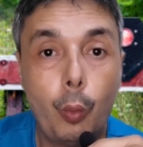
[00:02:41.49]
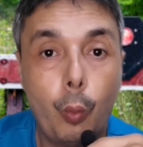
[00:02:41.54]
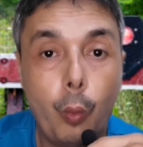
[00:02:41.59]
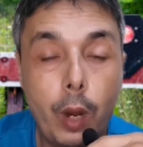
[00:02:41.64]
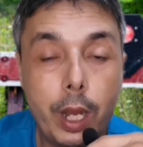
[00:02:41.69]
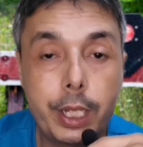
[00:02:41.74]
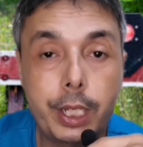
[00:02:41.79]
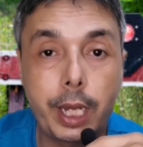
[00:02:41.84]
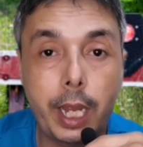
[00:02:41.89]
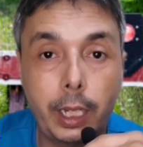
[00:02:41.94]

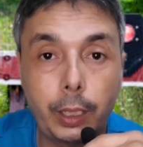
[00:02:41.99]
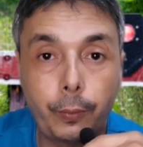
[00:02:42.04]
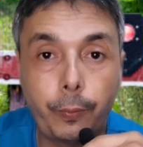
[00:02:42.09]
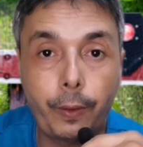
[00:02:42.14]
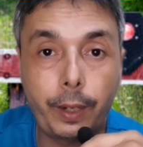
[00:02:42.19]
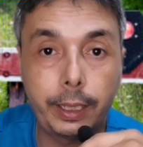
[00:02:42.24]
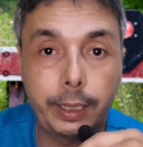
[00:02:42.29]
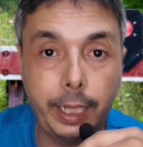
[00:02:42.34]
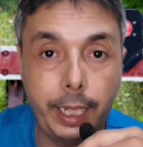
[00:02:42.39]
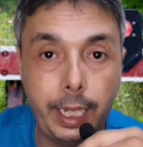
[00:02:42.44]
واش
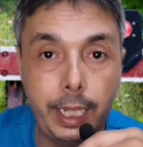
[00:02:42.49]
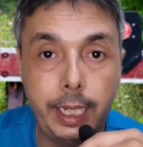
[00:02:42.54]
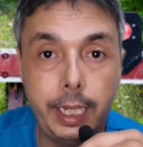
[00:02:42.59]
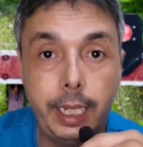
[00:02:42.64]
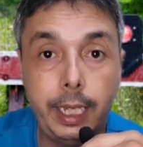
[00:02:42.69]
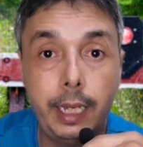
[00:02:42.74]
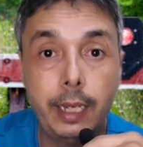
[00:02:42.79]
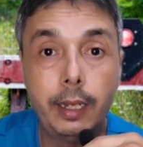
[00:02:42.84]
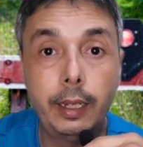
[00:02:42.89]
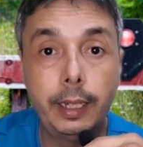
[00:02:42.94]
غتفرض
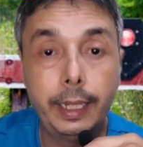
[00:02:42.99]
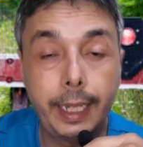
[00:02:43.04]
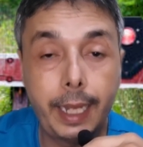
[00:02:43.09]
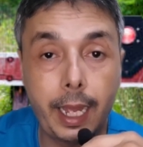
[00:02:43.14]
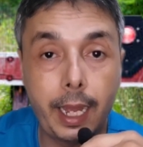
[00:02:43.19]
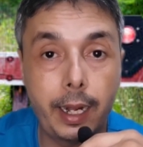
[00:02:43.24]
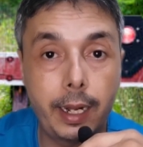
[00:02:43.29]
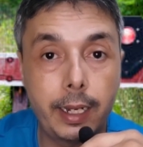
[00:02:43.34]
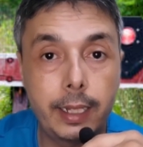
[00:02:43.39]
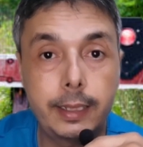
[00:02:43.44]
عليه
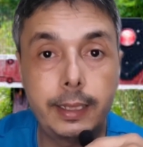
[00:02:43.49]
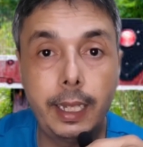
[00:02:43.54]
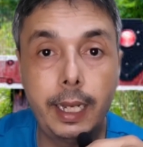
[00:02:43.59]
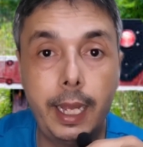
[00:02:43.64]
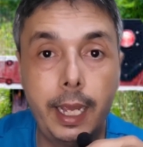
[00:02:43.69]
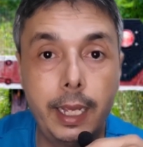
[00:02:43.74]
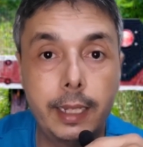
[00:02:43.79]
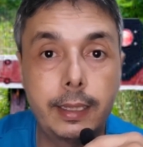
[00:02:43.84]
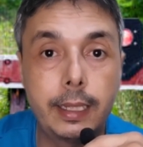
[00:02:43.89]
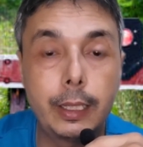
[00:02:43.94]
يخلص
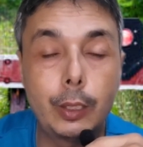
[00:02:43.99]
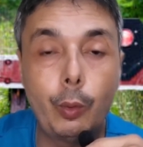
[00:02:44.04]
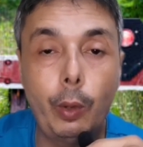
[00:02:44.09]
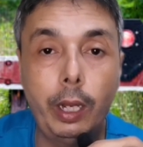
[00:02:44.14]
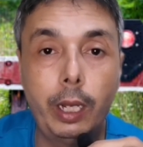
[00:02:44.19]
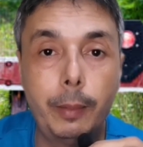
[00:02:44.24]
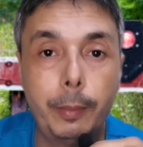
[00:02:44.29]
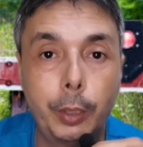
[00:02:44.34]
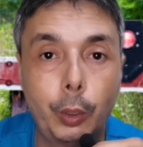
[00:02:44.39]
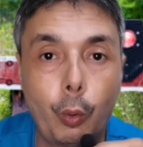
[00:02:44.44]
على اساس
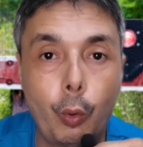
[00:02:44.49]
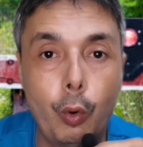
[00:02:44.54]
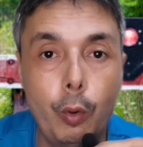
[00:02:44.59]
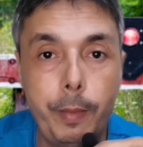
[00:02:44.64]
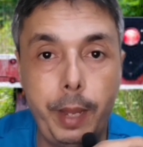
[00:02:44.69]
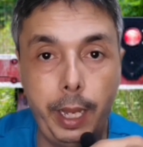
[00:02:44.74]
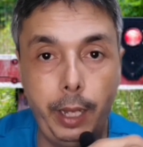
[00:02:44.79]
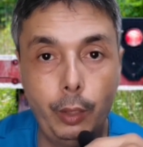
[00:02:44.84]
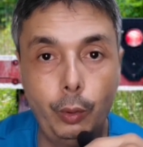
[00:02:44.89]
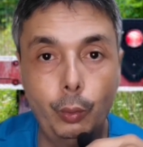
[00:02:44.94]
واحد
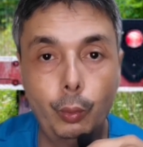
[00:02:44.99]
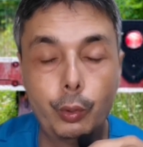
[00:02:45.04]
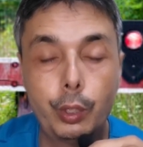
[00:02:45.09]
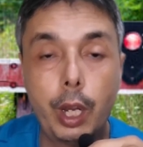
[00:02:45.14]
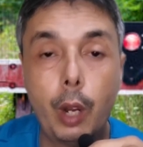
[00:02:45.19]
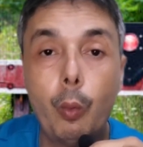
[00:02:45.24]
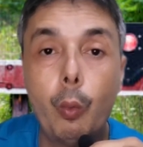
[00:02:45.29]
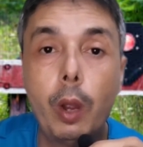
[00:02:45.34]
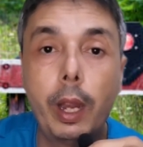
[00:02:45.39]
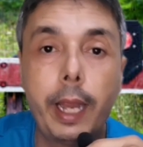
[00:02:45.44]
المدخول ما
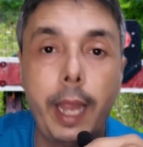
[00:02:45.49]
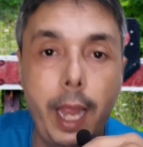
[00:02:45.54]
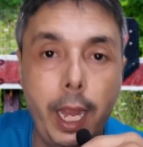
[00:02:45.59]
عندوش هو